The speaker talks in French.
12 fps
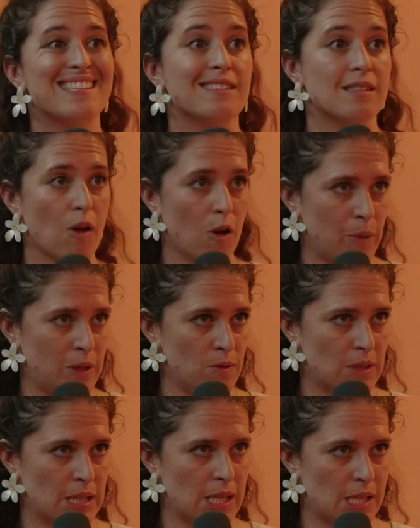100
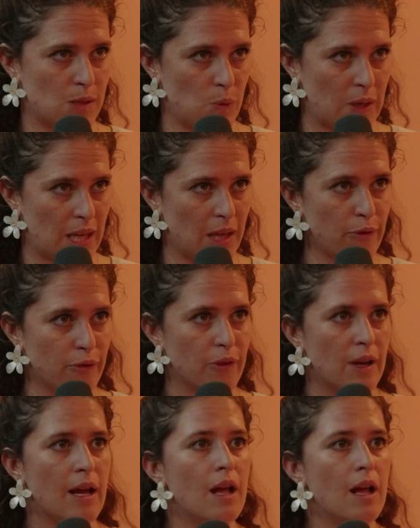minutes qui suivent.